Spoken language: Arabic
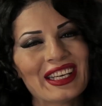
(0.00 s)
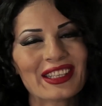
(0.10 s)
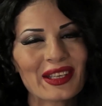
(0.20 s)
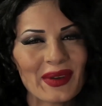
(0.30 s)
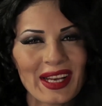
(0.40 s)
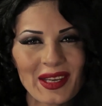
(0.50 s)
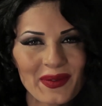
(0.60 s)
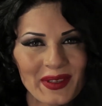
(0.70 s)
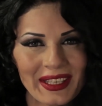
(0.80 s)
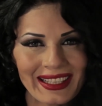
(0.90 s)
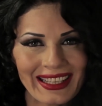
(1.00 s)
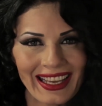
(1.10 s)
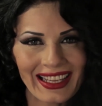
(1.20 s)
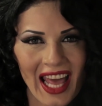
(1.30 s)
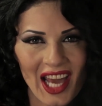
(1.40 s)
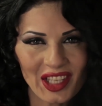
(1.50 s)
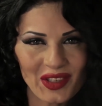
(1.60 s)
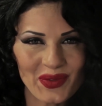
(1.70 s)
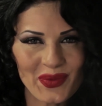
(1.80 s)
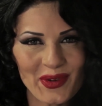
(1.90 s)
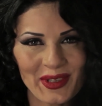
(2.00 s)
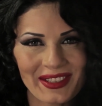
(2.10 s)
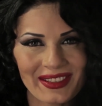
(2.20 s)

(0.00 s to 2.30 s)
انت مالك في ايه داخل اكتف مود